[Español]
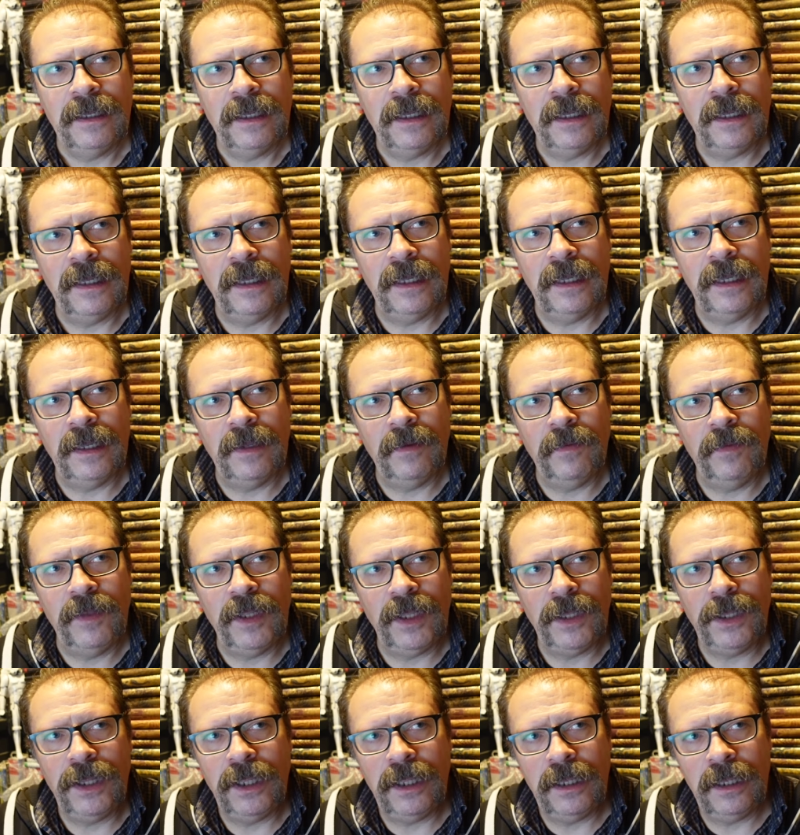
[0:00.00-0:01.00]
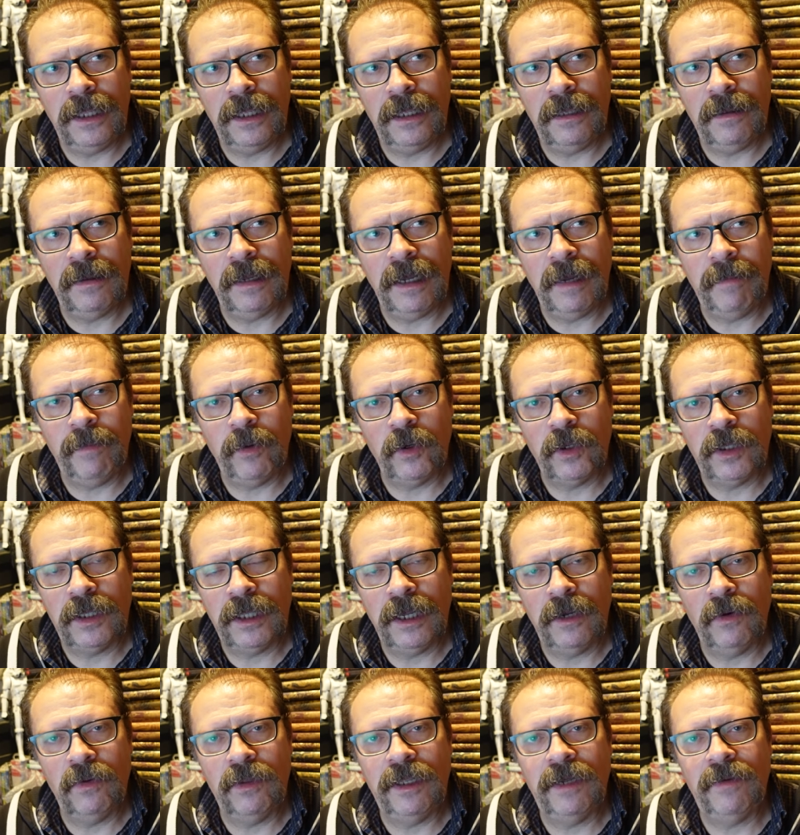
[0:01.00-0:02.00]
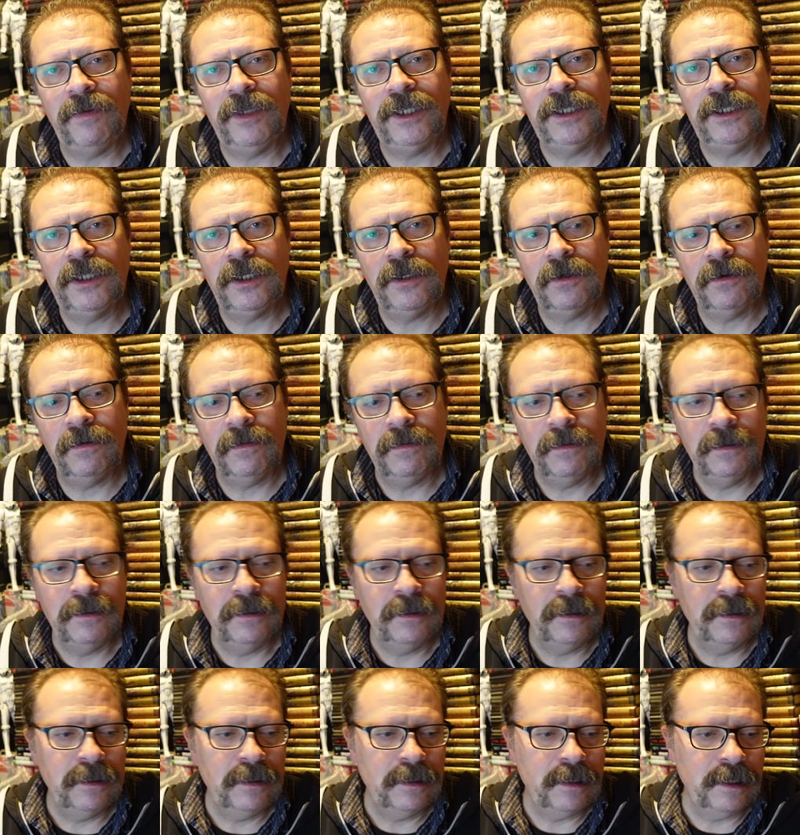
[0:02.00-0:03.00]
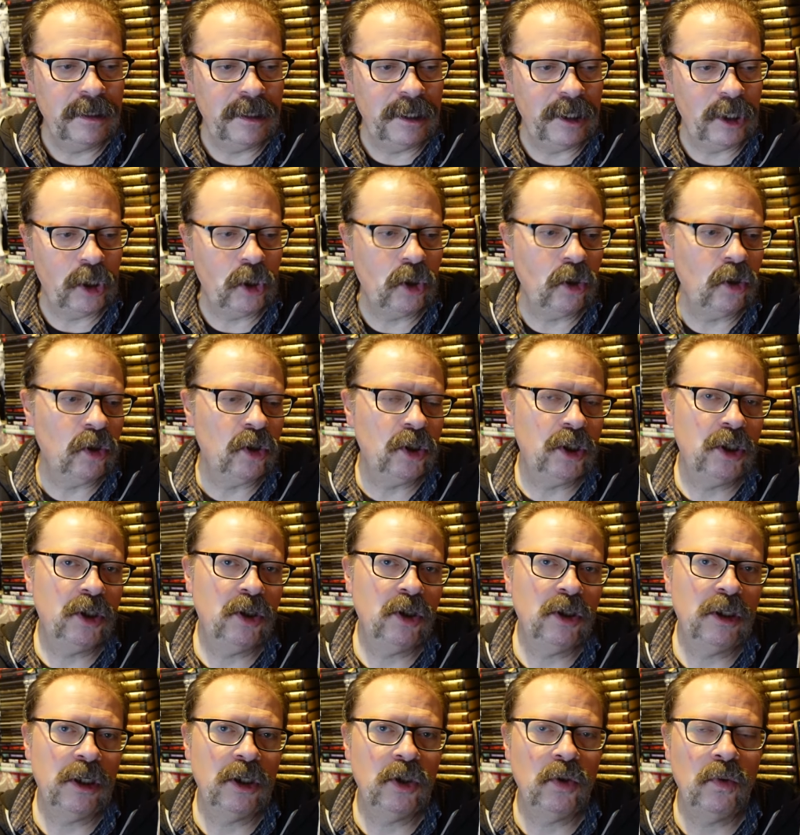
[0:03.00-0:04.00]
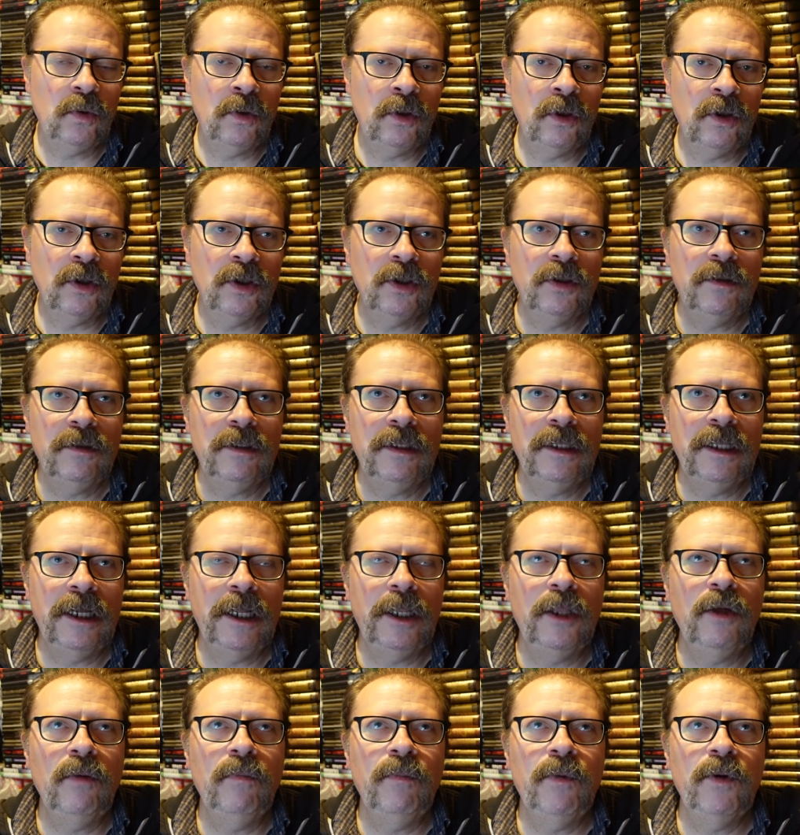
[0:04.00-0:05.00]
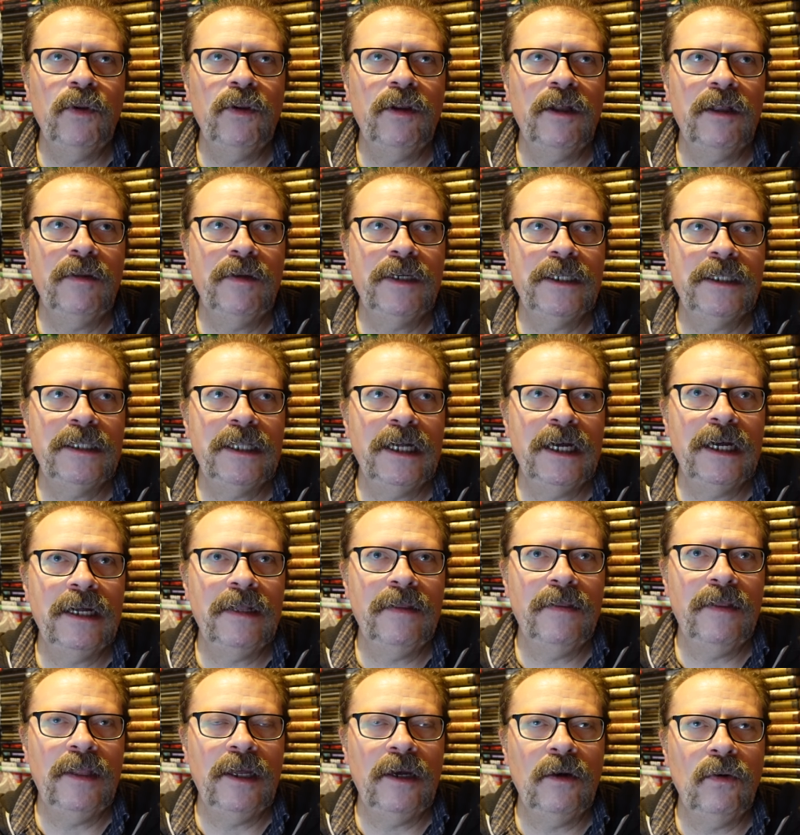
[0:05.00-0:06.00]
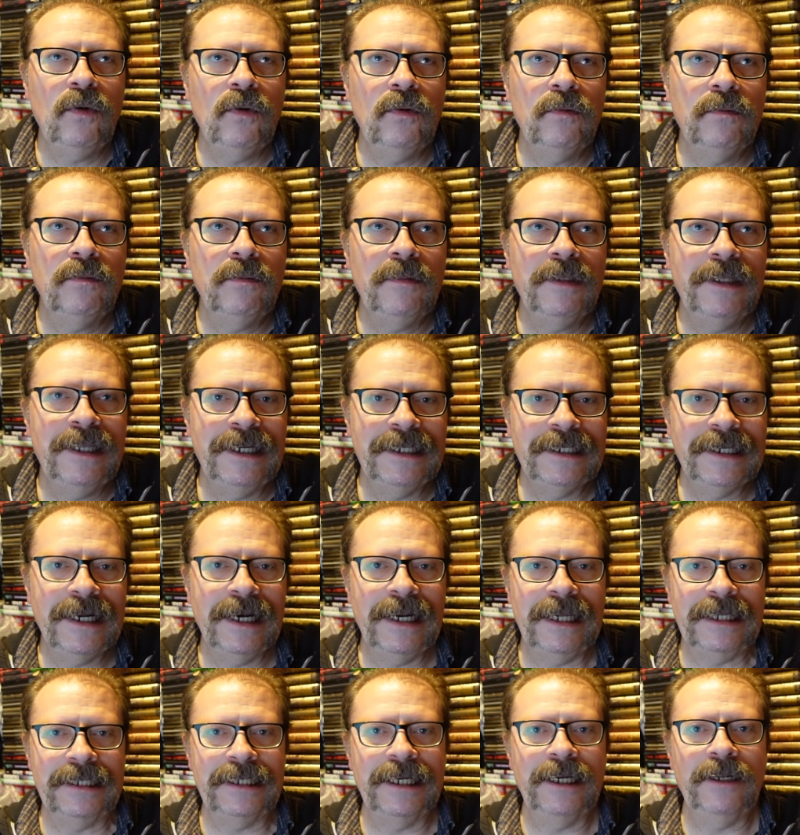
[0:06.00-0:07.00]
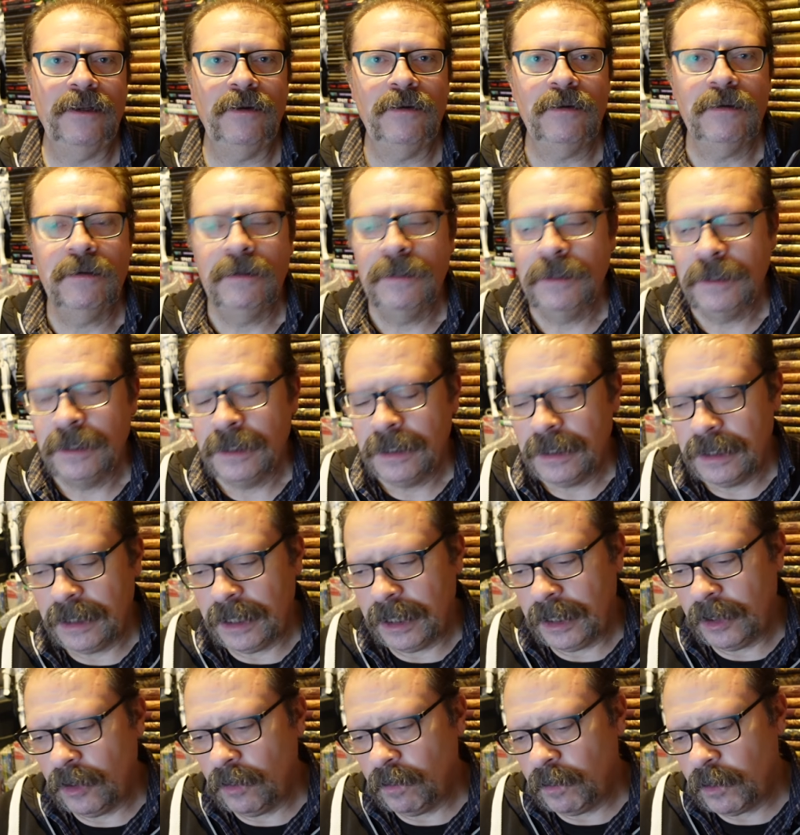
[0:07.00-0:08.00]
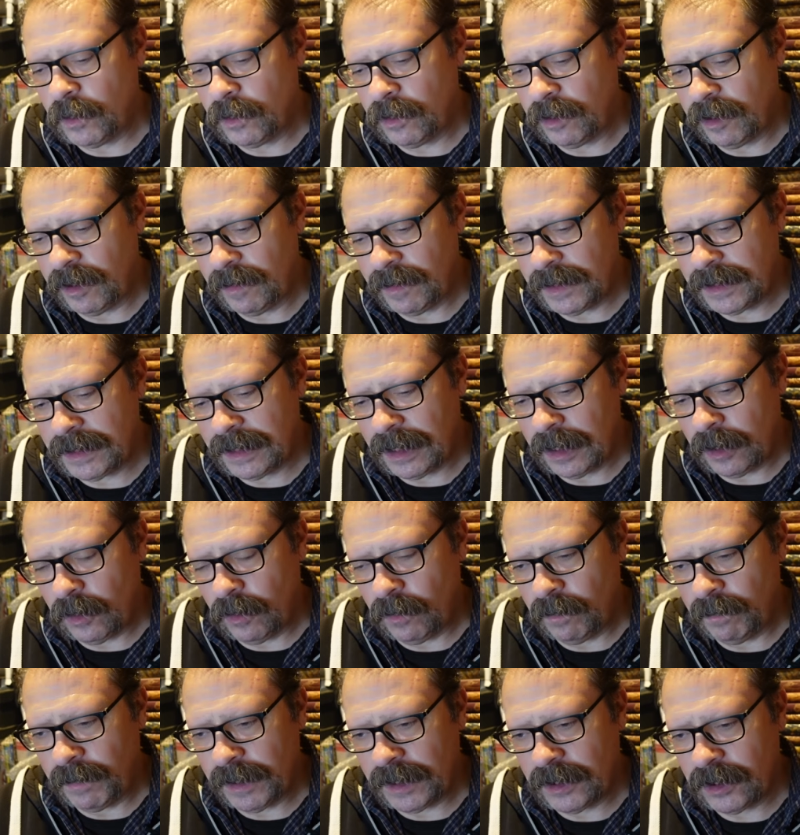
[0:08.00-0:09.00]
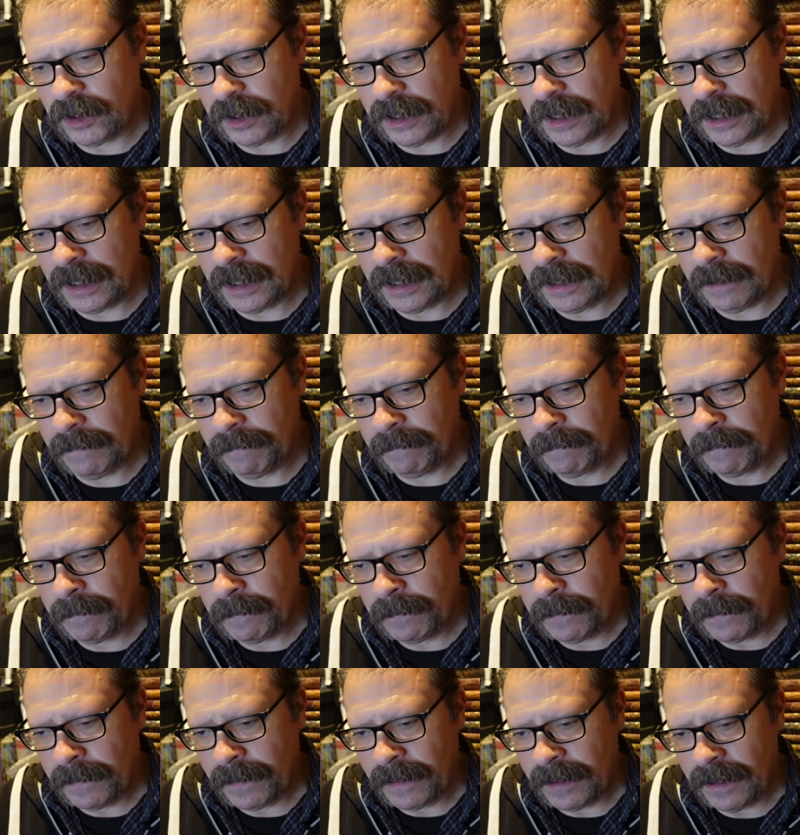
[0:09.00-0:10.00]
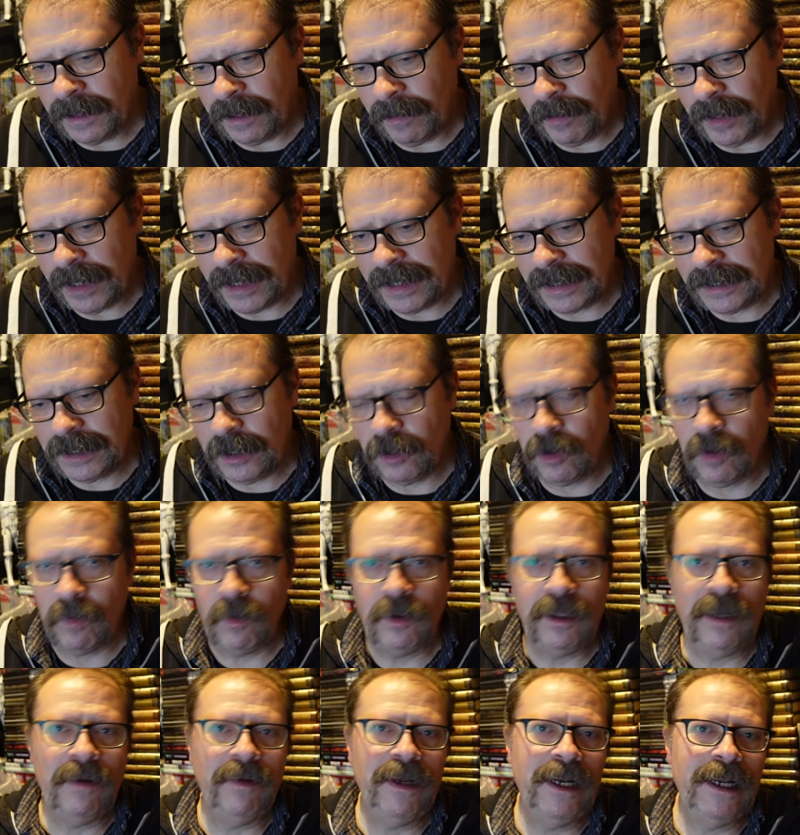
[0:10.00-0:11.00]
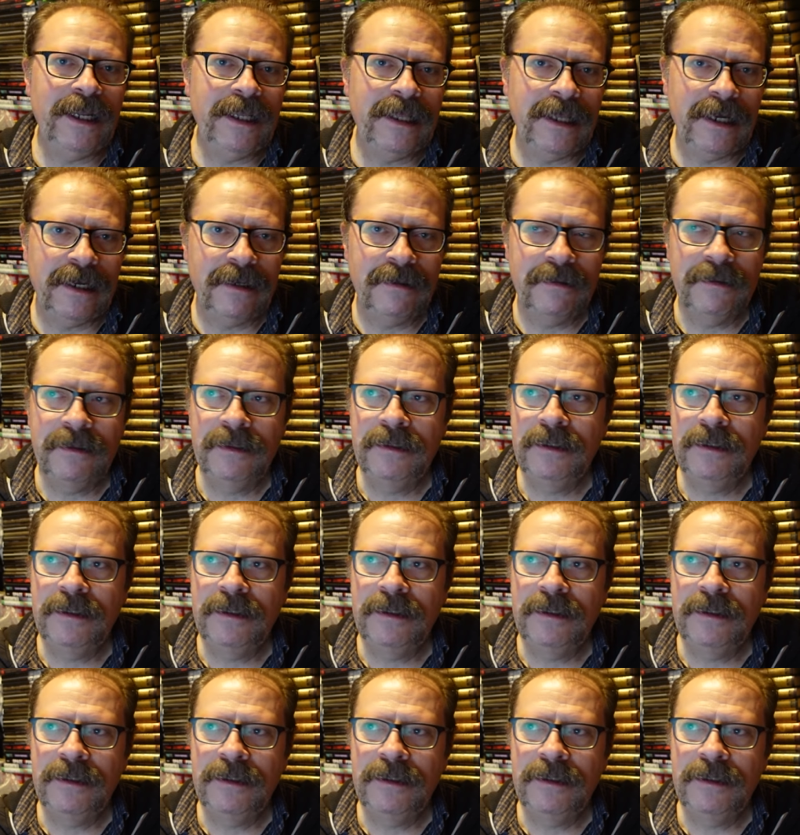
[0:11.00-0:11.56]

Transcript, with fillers: eh, decide aportar una visión de todos estos asuntos desde un punto de vista de un desclasado, desde un punto de vista de un personaje que va casi como una veleta,